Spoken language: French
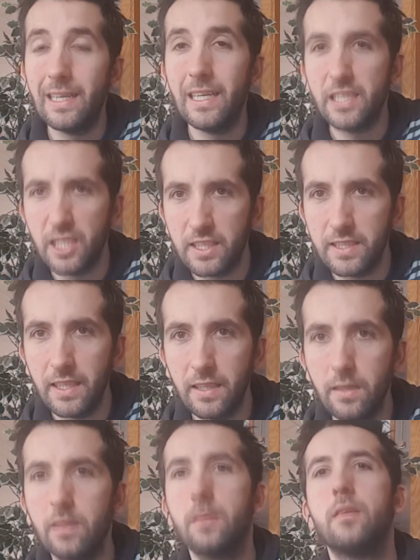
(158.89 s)

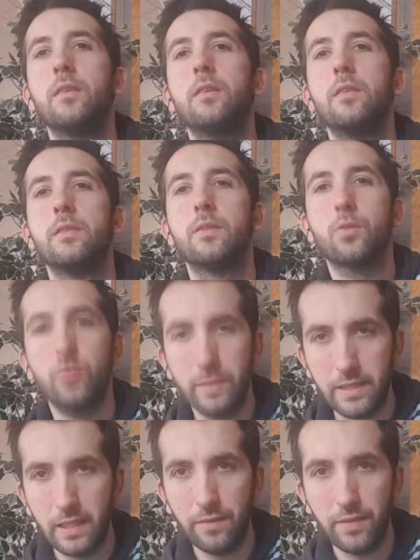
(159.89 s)
Leicester
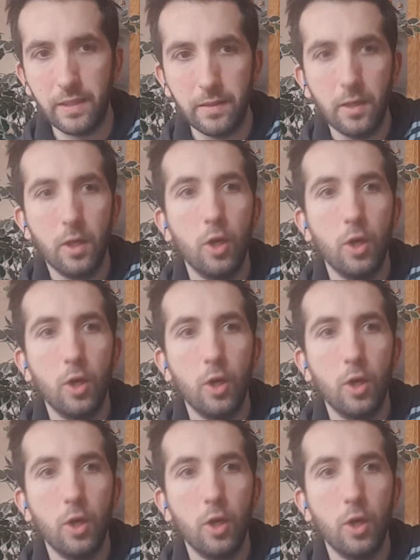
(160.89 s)
contre Séville.